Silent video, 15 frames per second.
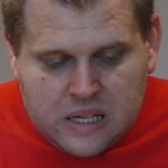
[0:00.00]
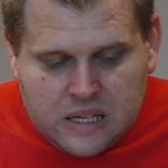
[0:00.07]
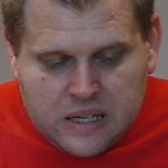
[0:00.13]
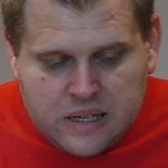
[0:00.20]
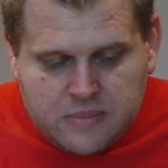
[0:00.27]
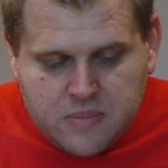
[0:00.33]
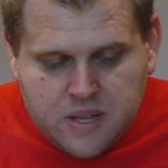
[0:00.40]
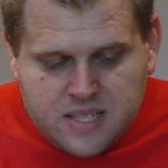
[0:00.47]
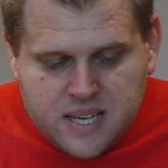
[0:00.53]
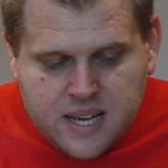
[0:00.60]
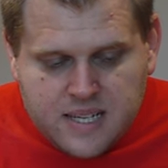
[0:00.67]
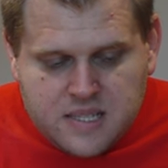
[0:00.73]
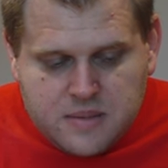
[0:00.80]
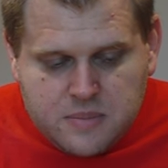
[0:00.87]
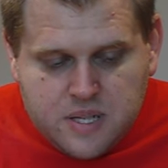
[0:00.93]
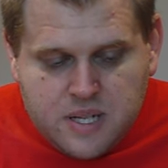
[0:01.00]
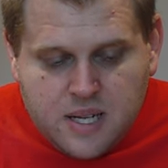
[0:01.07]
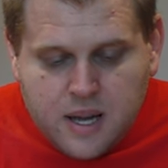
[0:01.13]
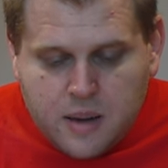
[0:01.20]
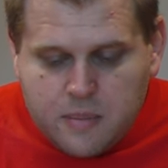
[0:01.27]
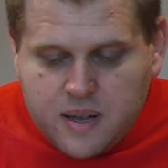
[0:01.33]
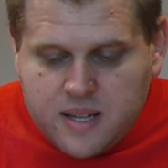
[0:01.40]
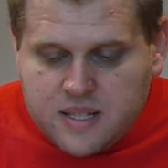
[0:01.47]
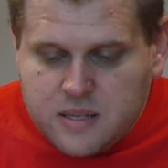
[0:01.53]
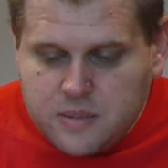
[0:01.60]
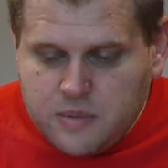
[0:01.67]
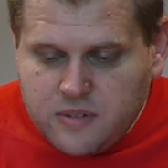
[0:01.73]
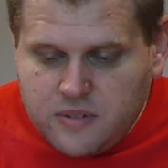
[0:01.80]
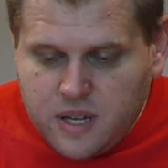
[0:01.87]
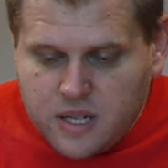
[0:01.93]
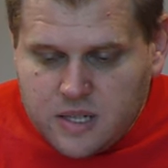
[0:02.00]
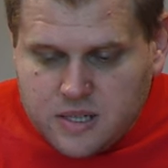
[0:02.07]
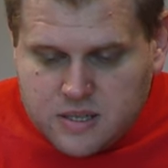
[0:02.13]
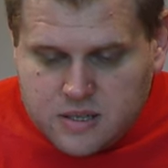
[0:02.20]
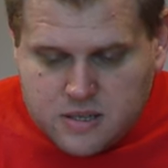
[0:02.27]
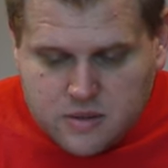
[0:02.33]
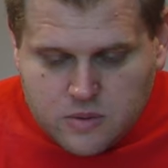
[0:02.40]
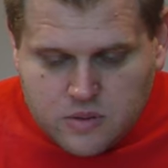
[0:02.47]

ähm, das heißt, Medikamente bewertet,